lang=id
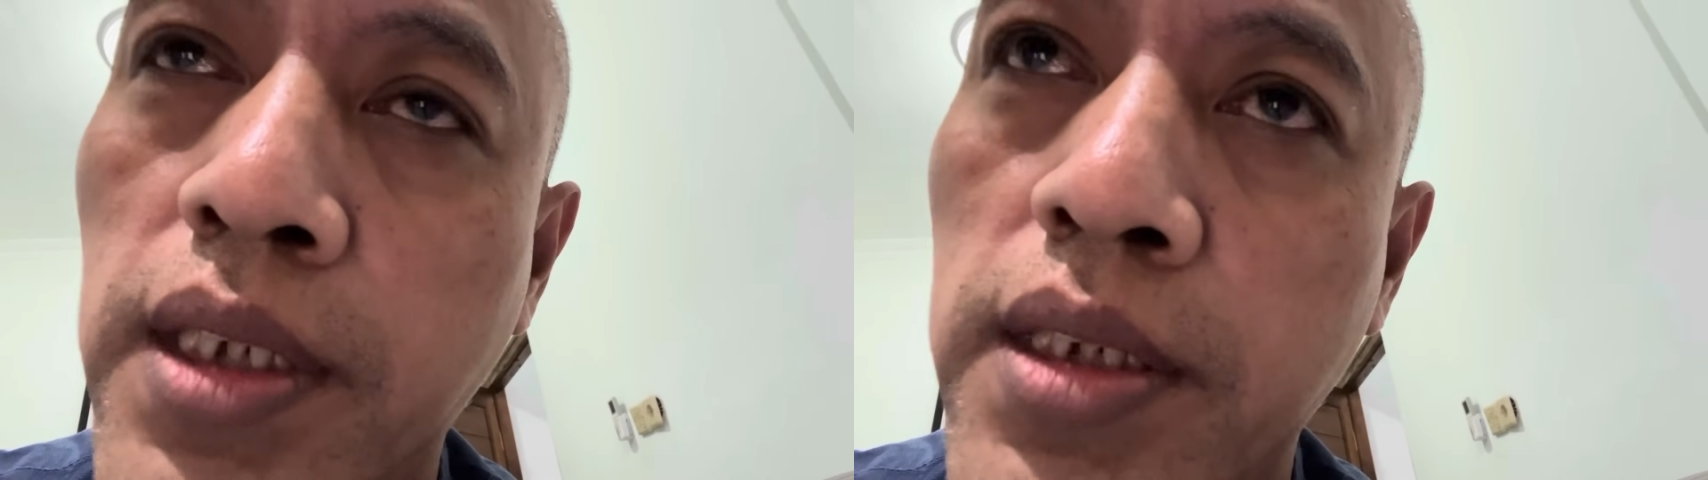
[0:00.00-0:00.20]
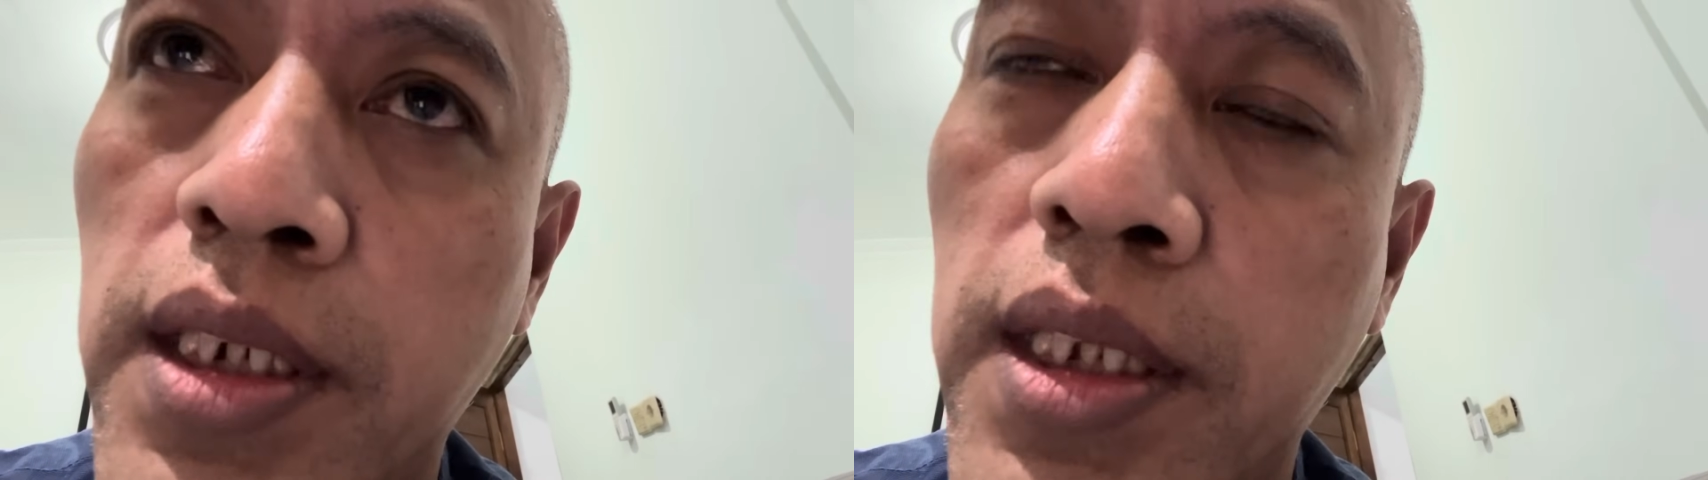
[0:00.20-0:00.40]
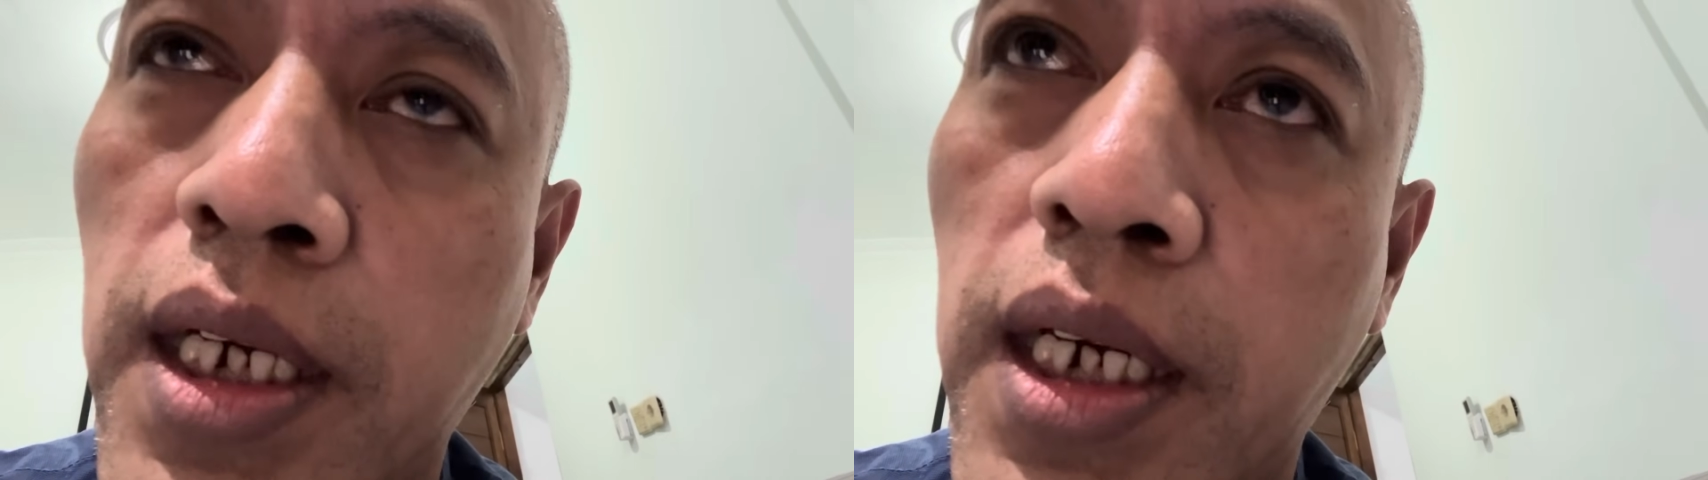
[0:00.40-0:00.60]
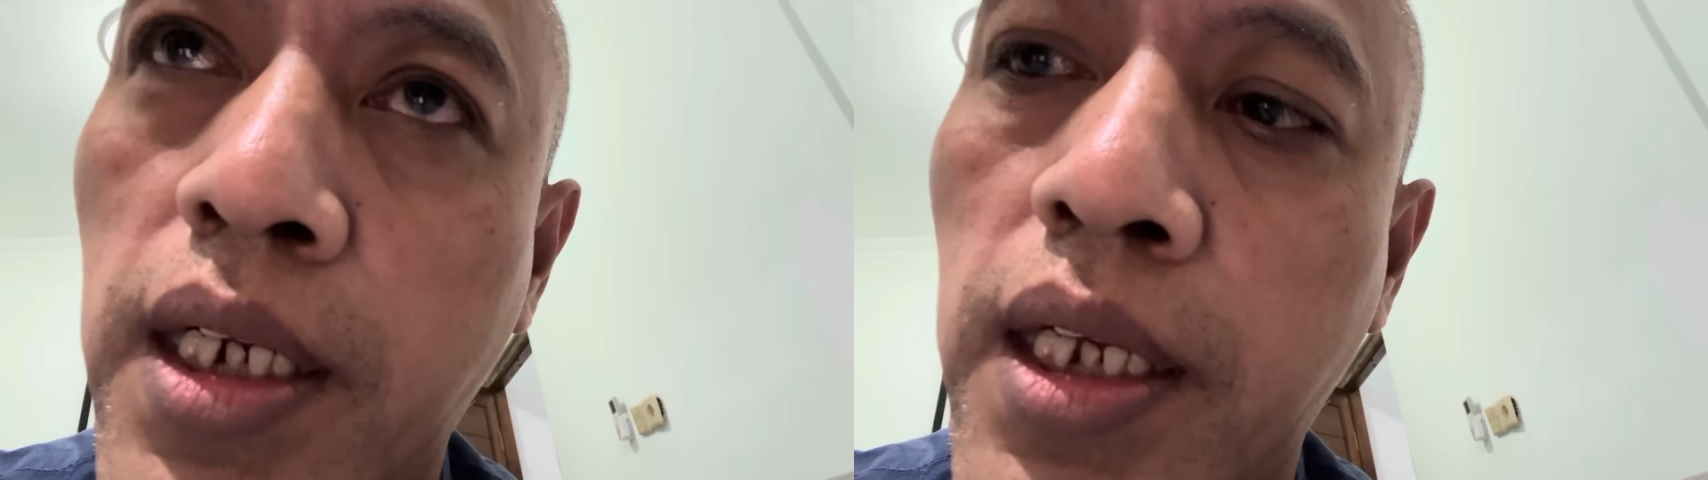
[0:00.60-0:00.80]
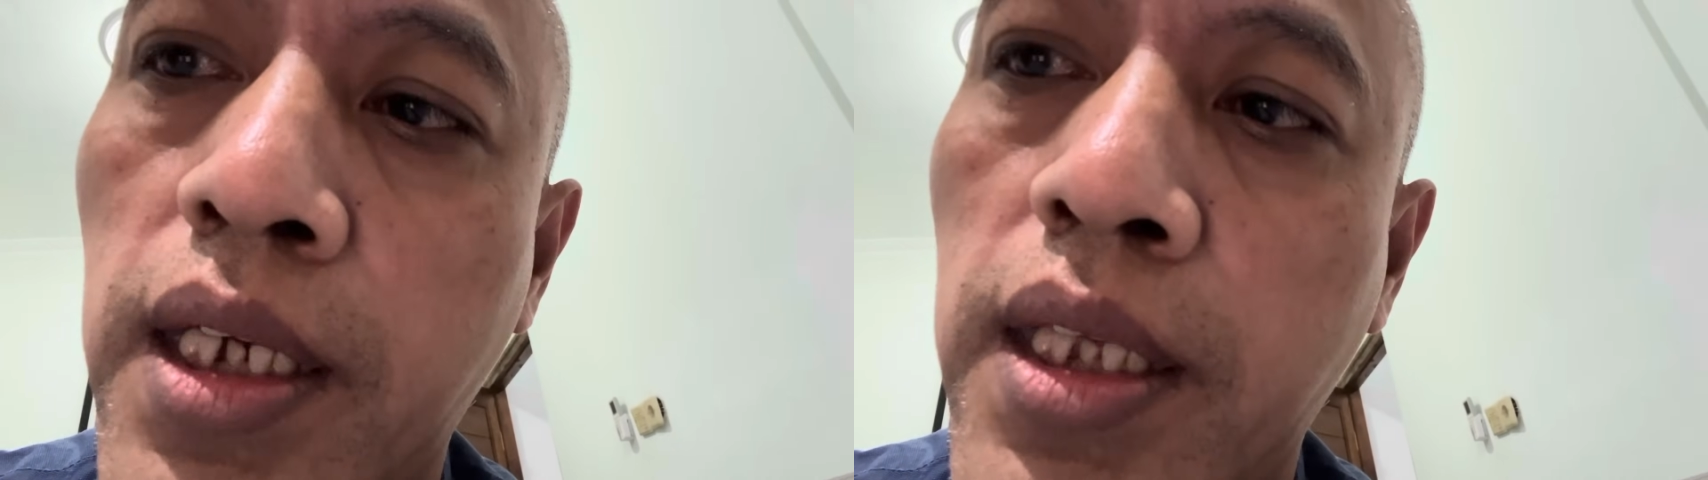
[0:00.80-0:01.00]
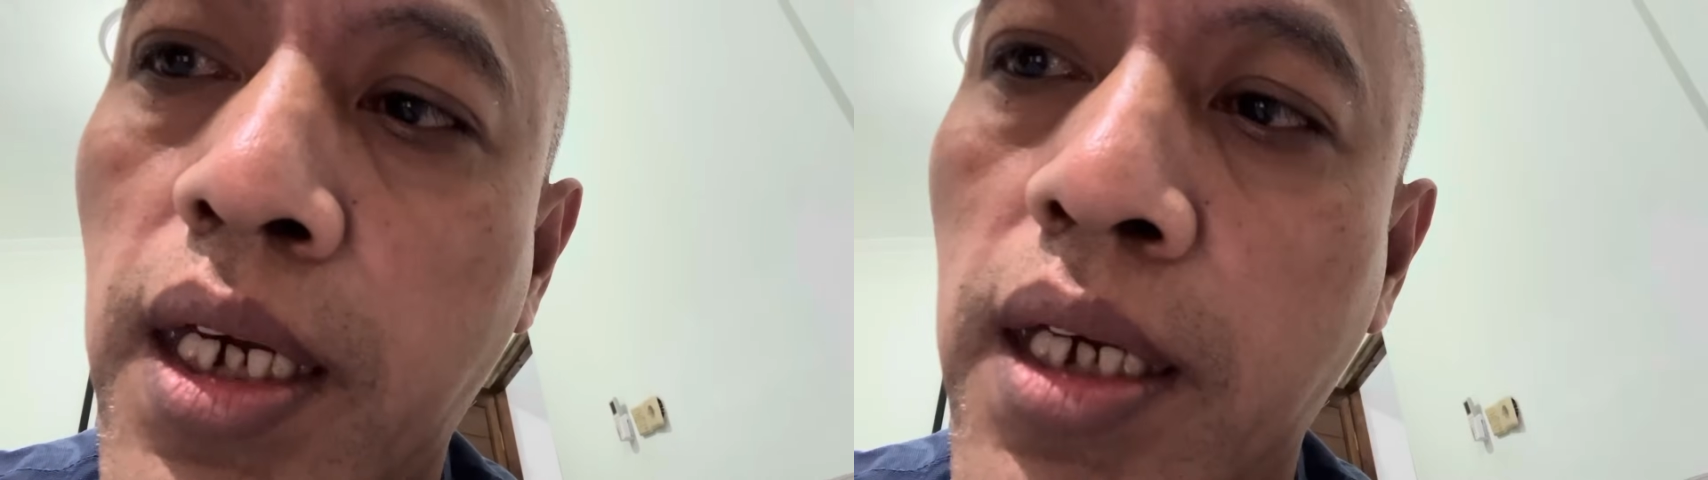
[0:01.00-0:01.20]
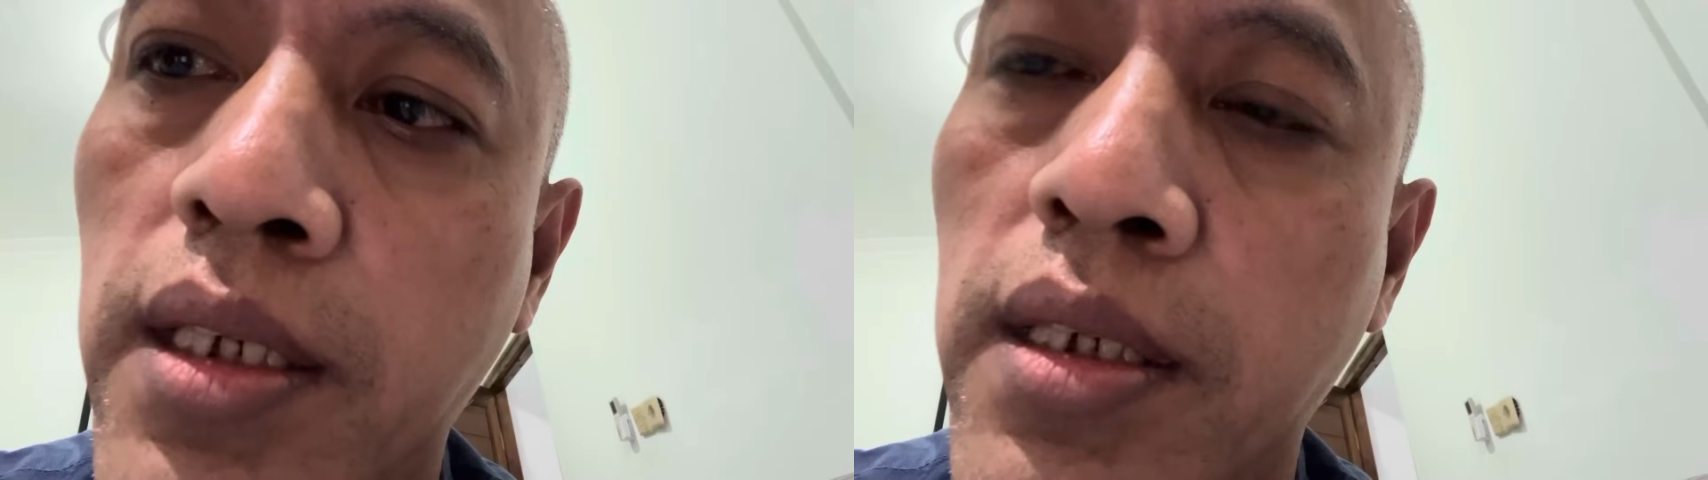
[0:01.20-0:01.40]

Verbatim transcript: saya sertakan linknya.